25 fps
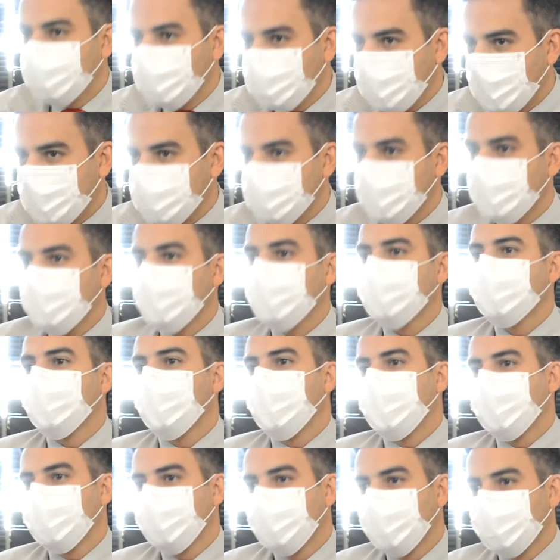demais
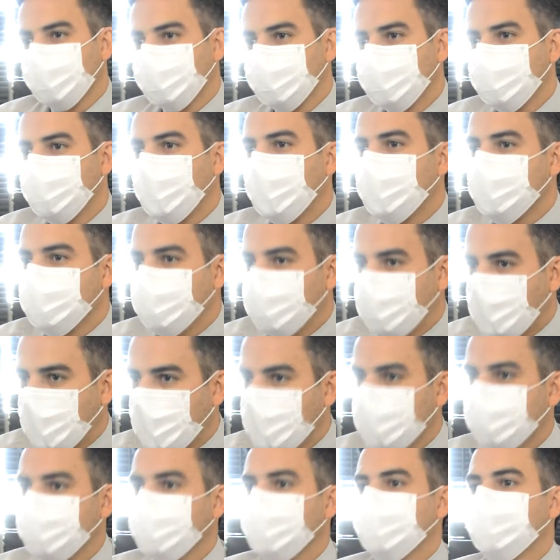secretários, com os demais
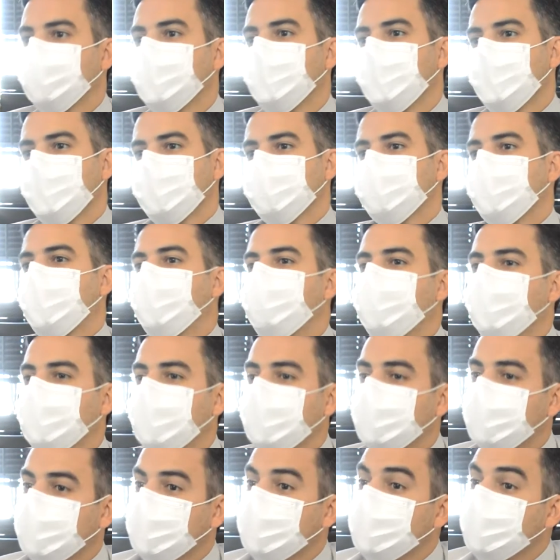pastas, saber
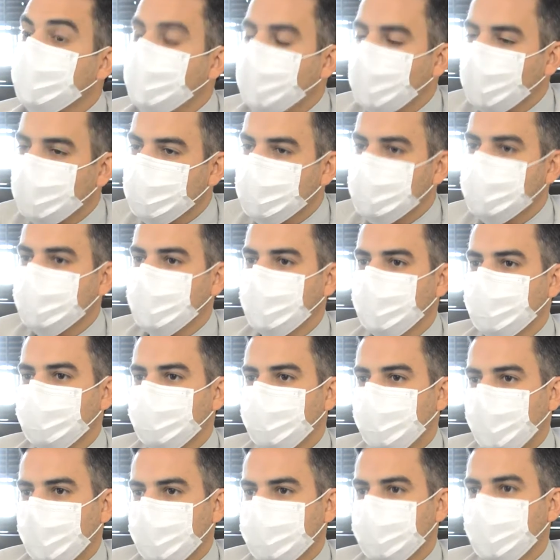entrando em consenso
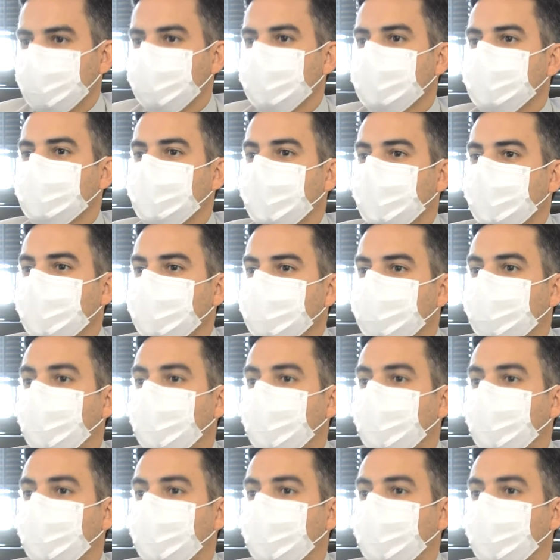para saber se a gente